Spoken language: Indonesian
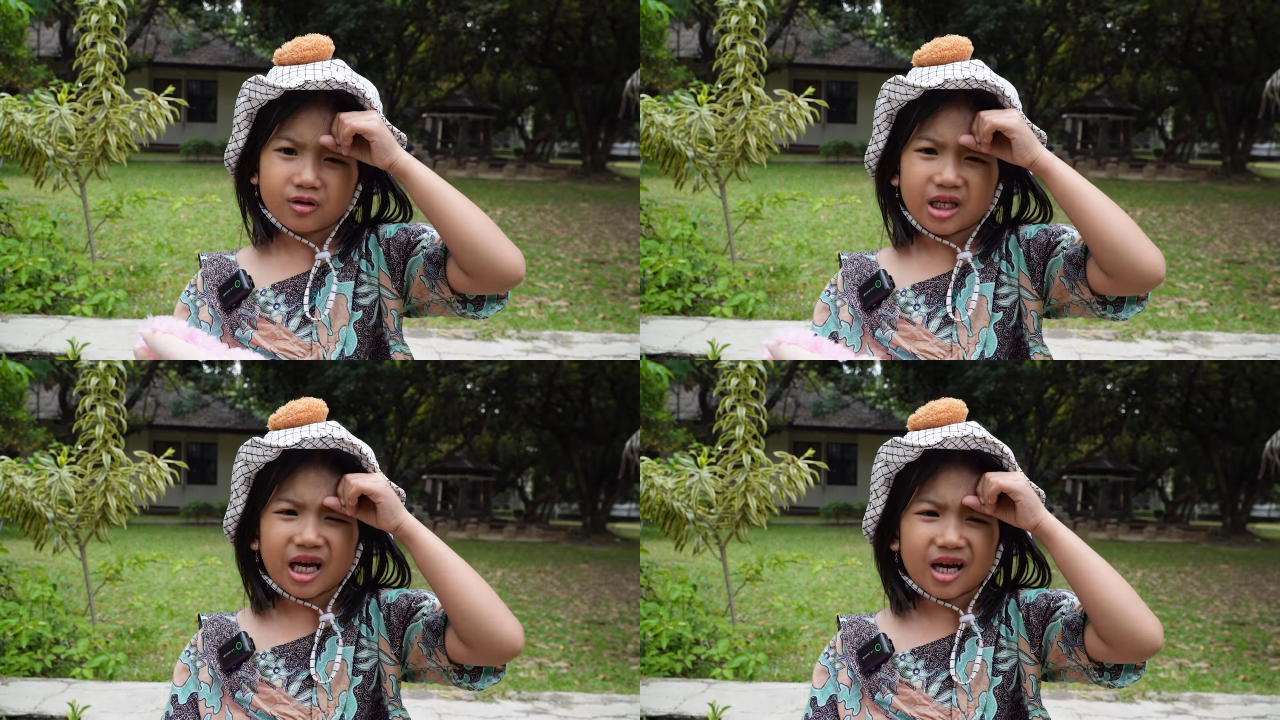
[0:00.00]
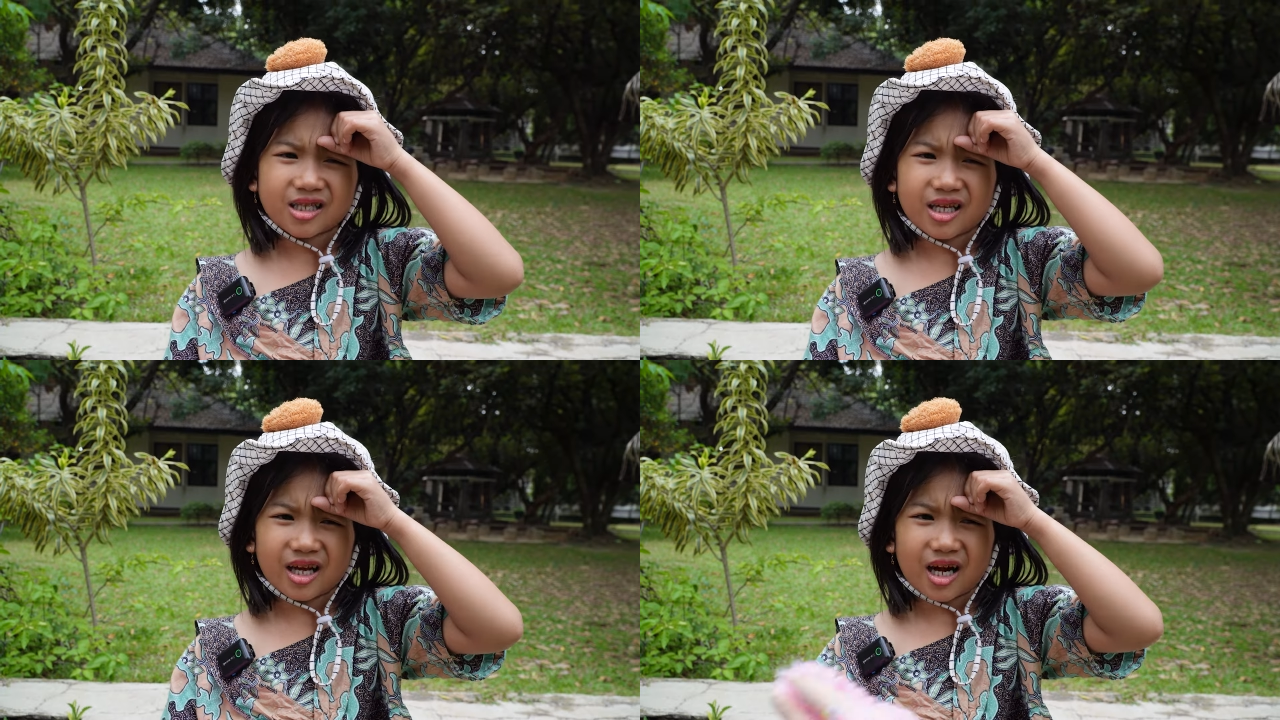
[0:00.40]
Bunda
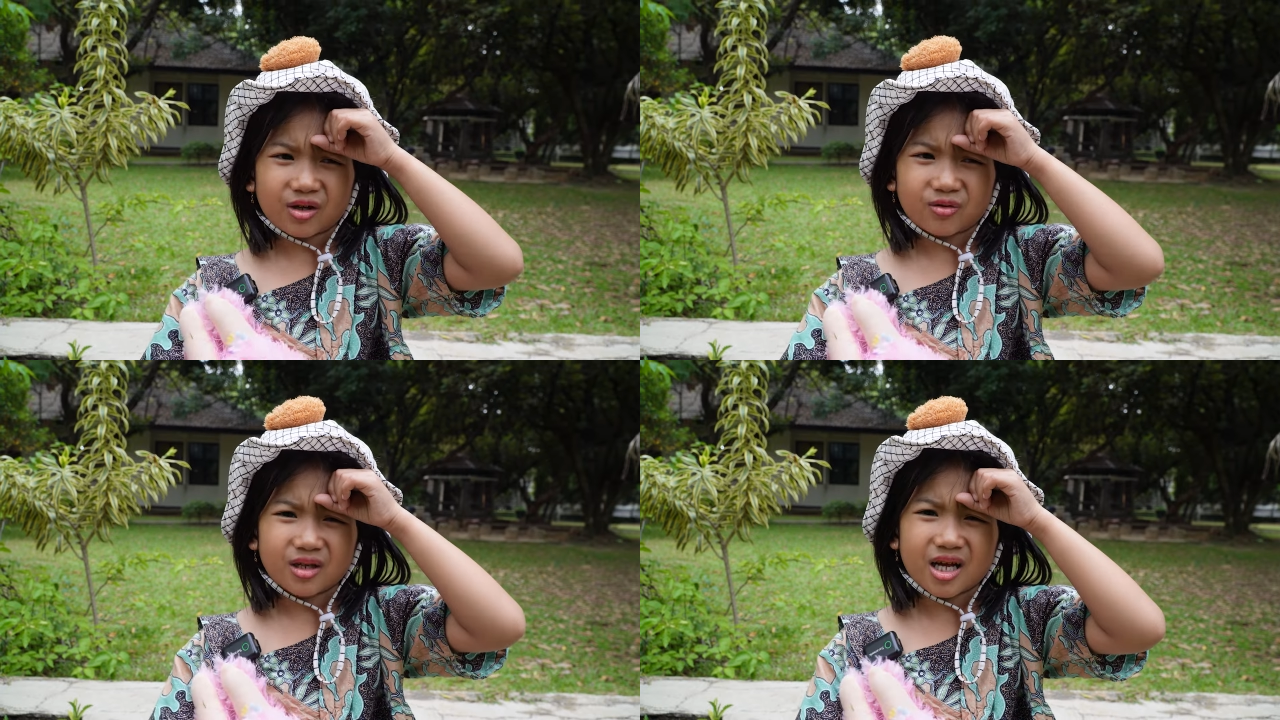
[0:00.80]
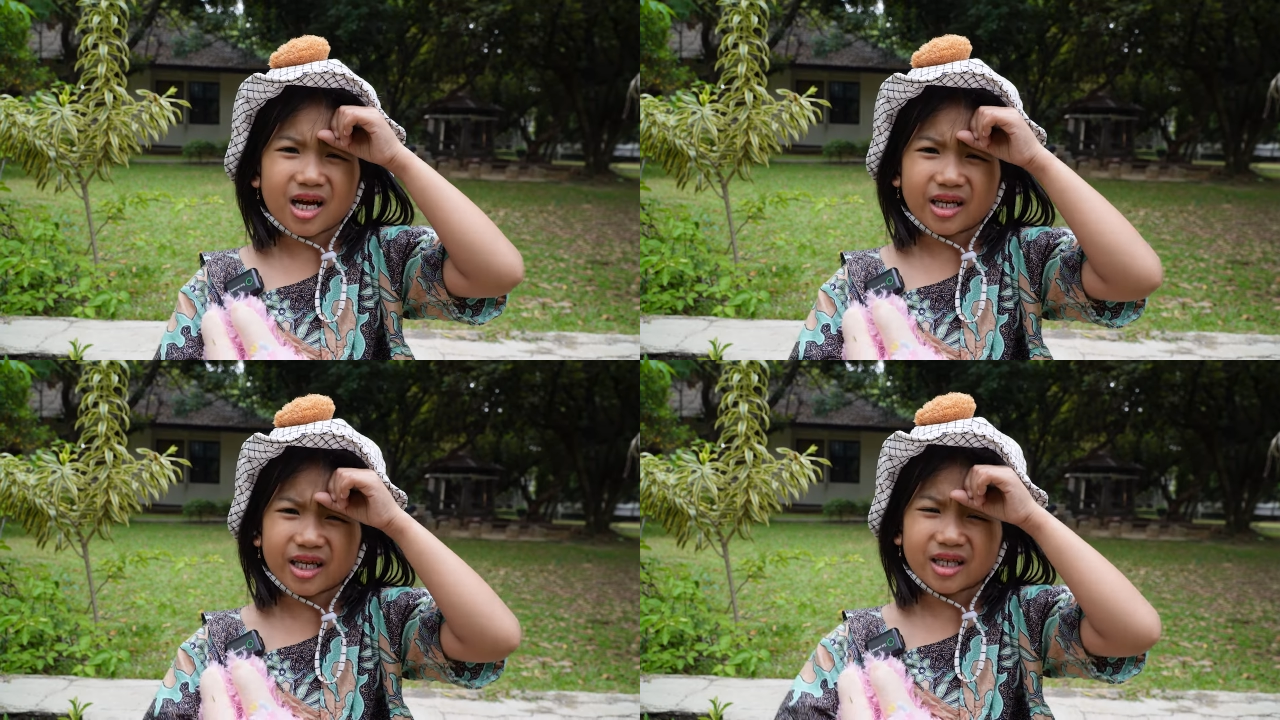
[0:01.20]
gak sayang aku
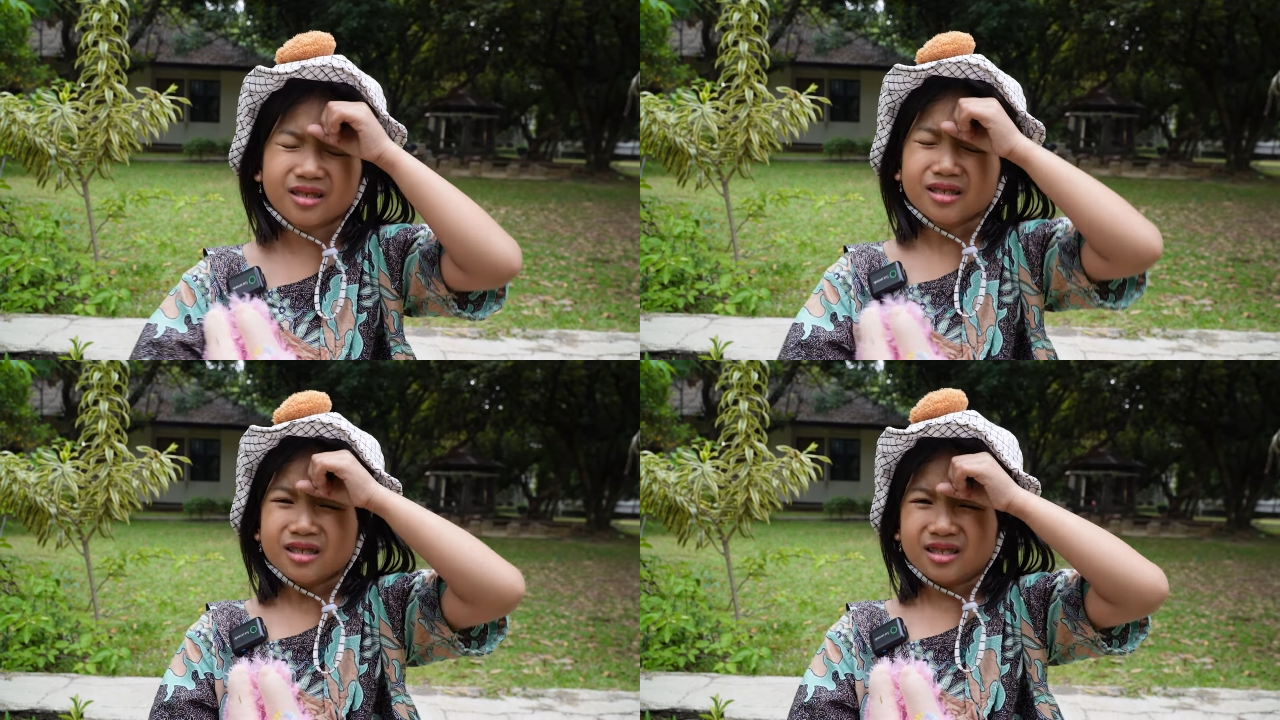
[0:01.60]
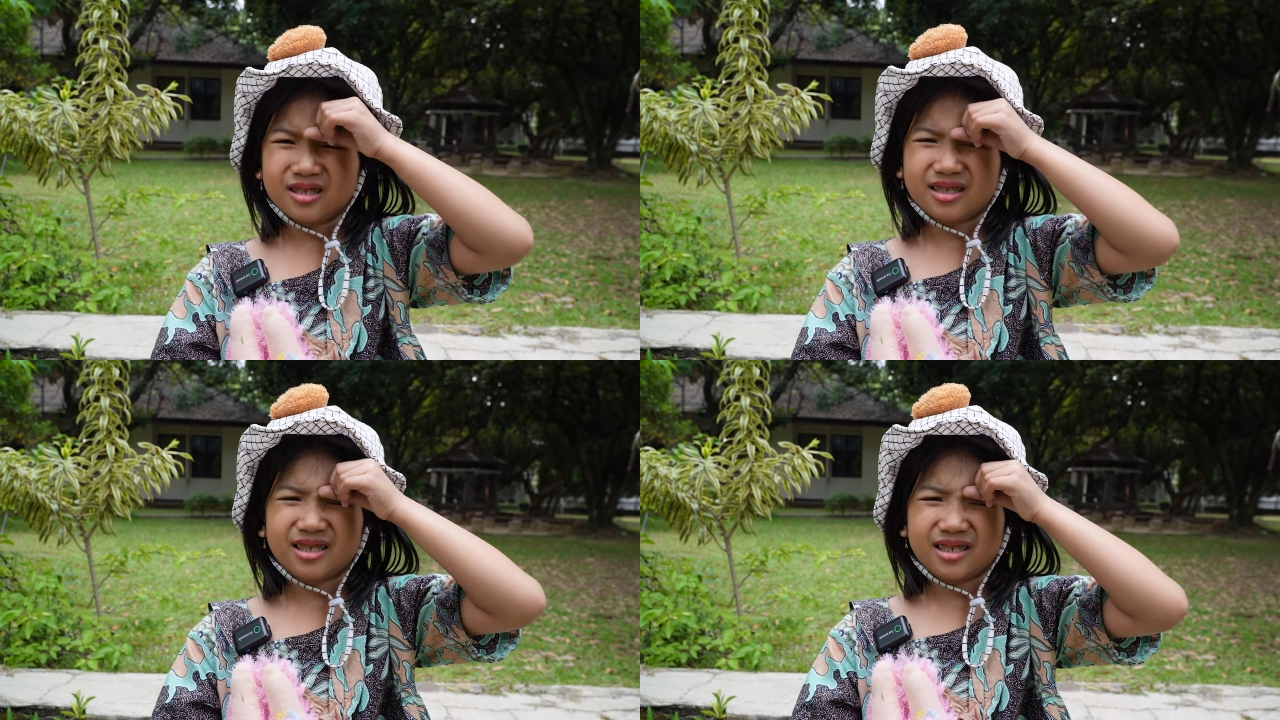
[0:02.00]
lagi.
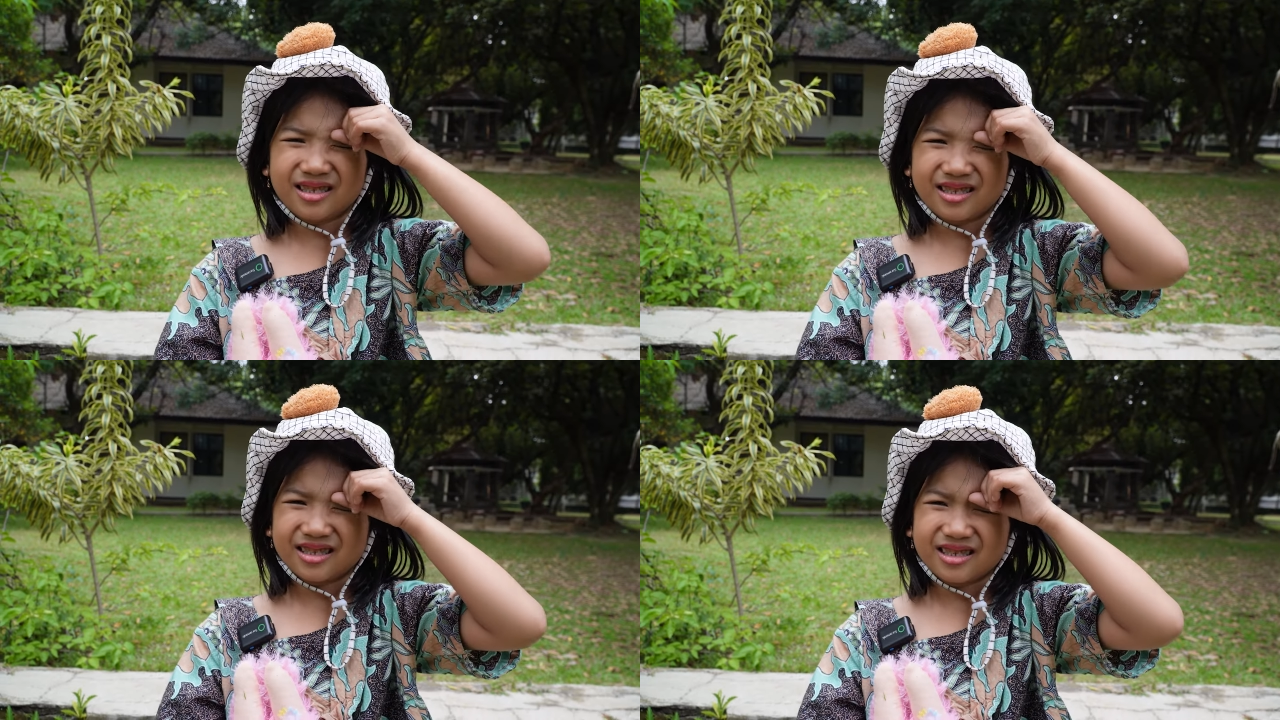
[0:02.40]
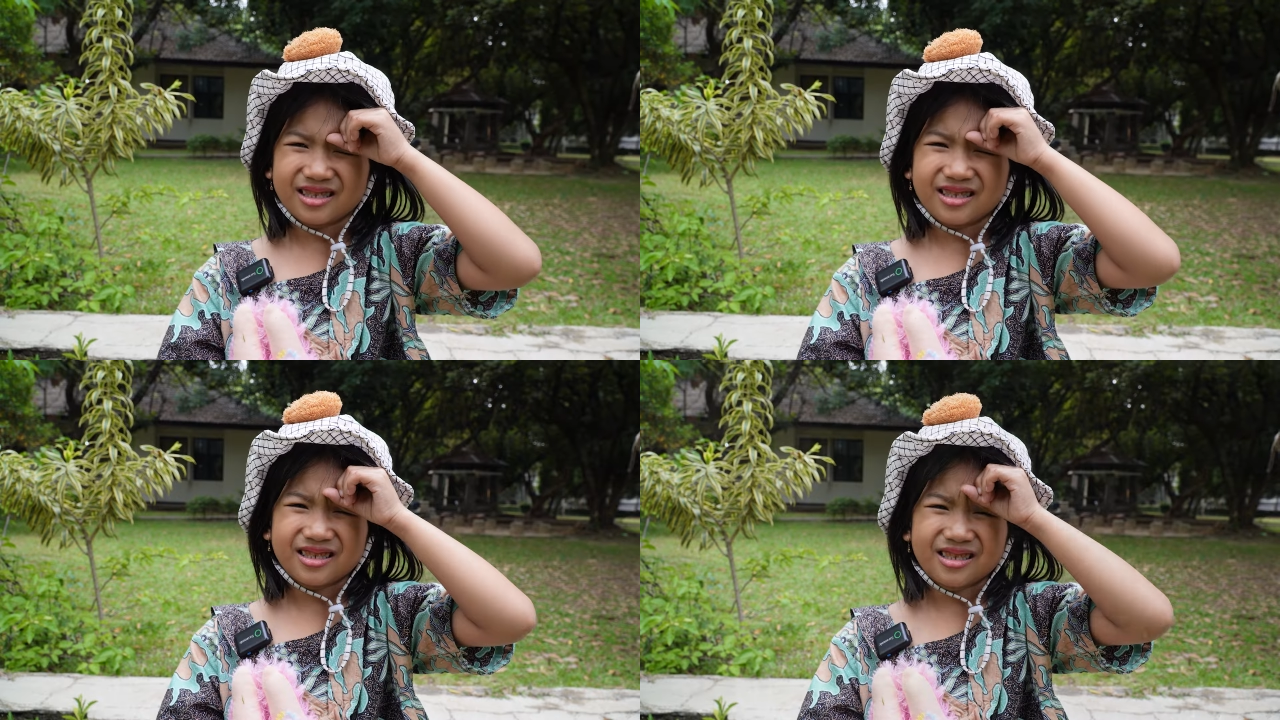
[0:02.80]

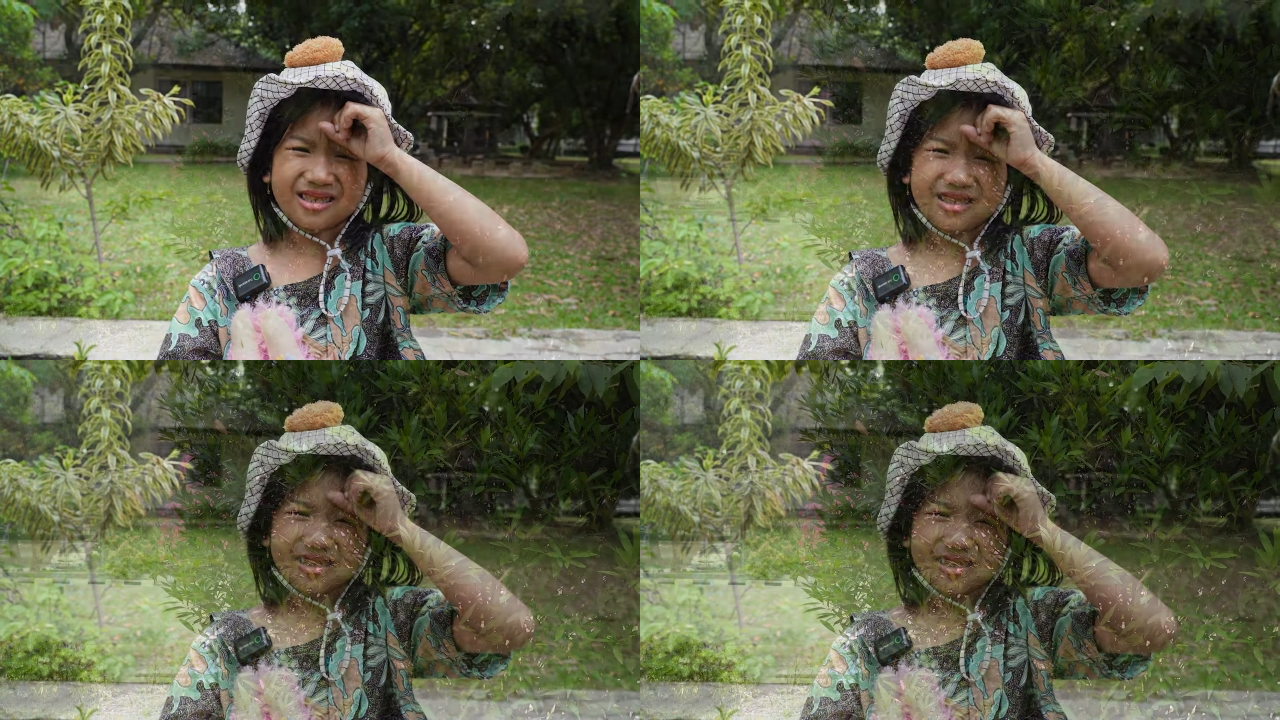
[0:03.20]
Hmm.